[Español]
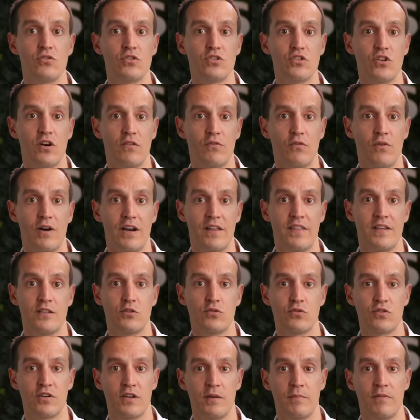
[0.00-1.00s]
un software de
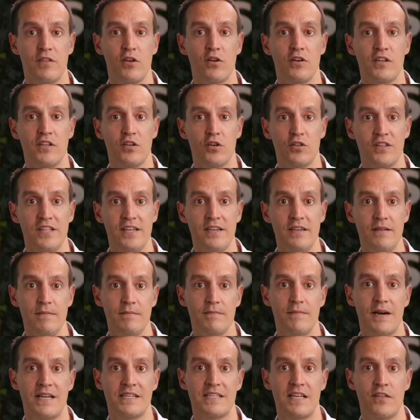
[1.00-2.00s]
suscripción IoT
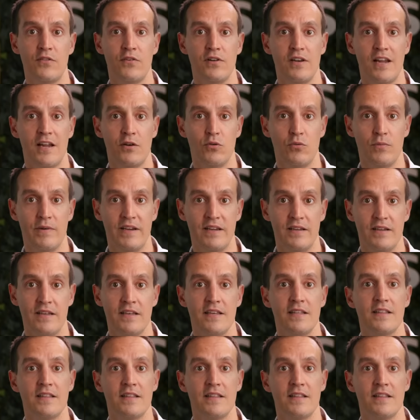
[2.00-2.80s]
basado en la nube,